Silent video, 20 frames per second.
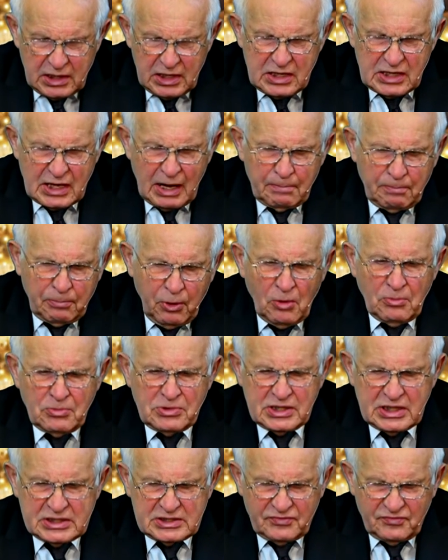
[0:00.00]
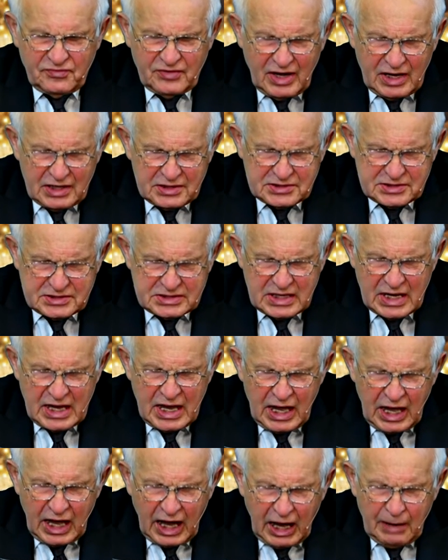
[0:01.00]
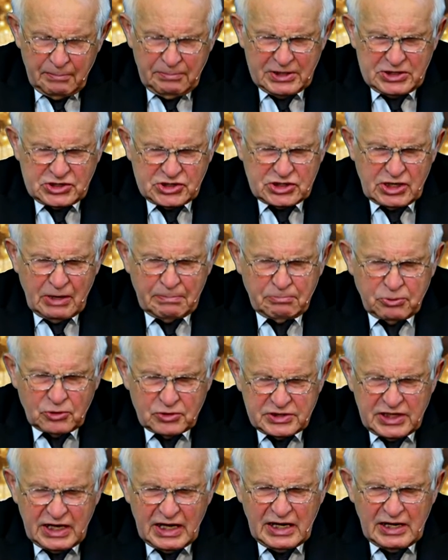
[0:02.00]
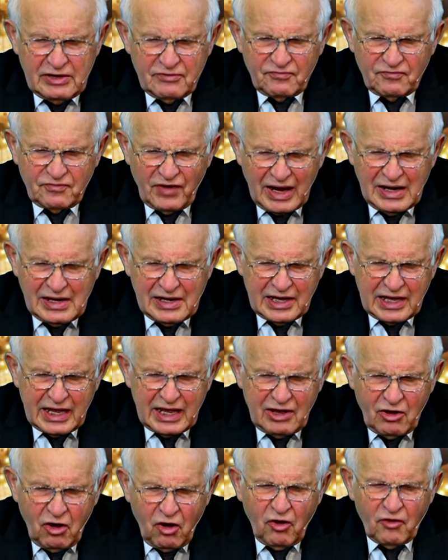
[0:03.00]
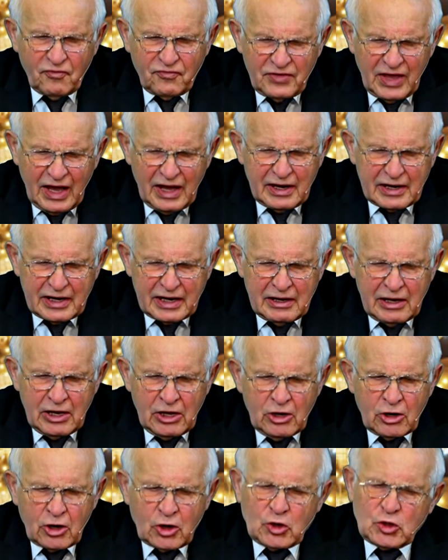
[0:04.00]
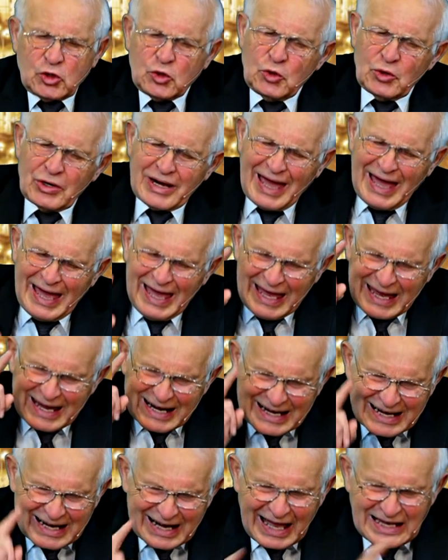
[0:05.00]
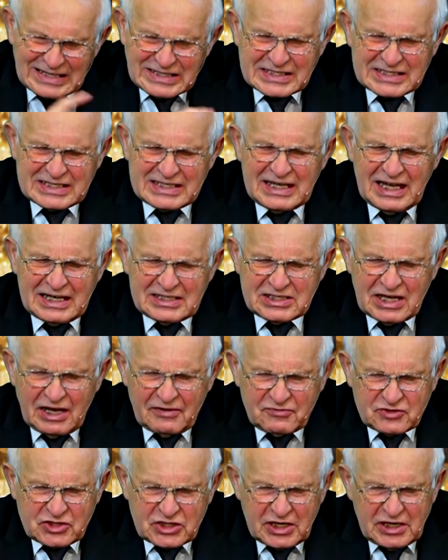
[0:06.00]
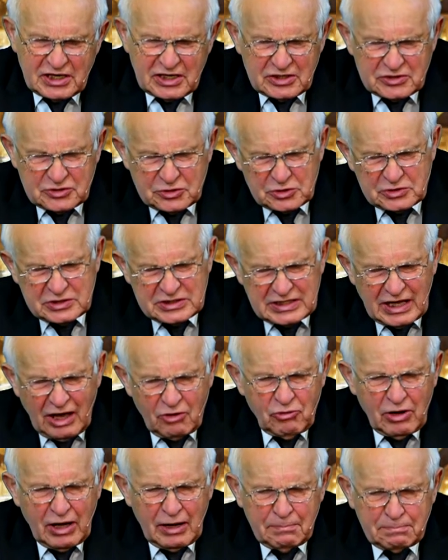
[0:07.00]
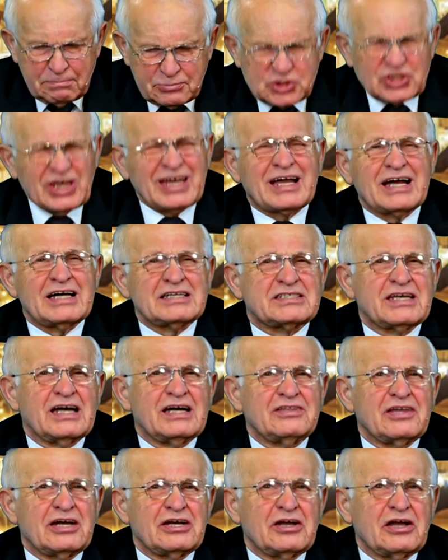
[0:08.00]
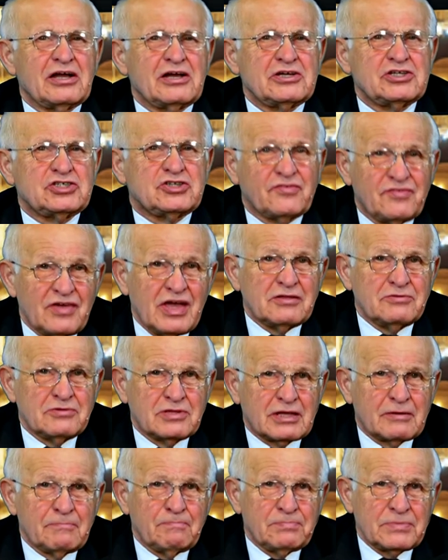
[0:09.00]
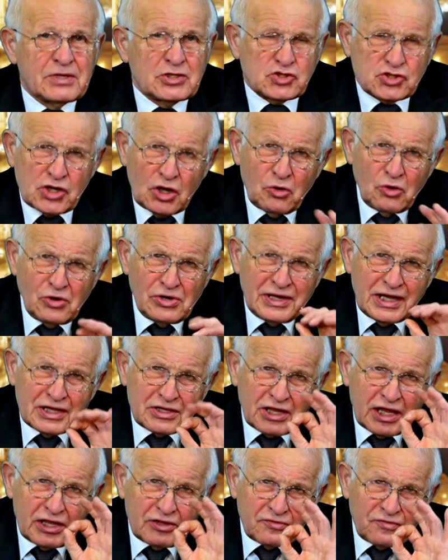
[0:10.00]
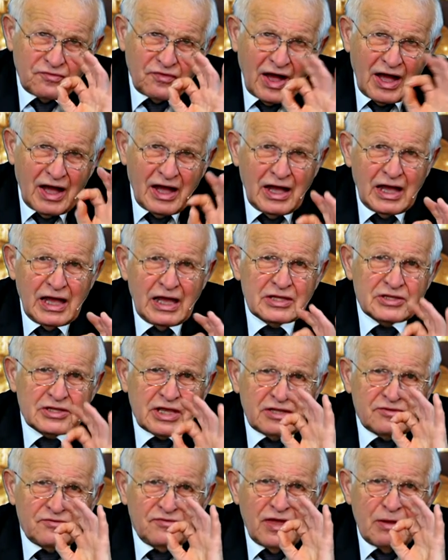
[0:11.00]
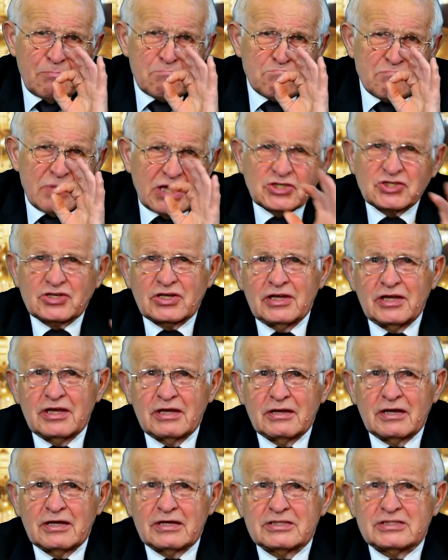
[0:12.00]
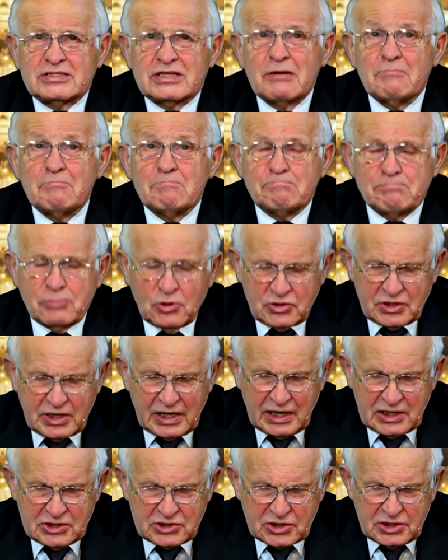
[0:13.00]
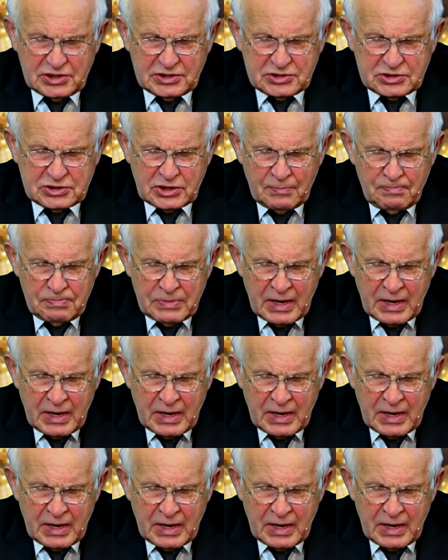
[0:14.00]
i napomnieć Was, abyście podjęli walkę o wiarę, która raz na zawsze została przekazana świętym. Szczególnie te dwa, te dwie myśli chcę podkreślić.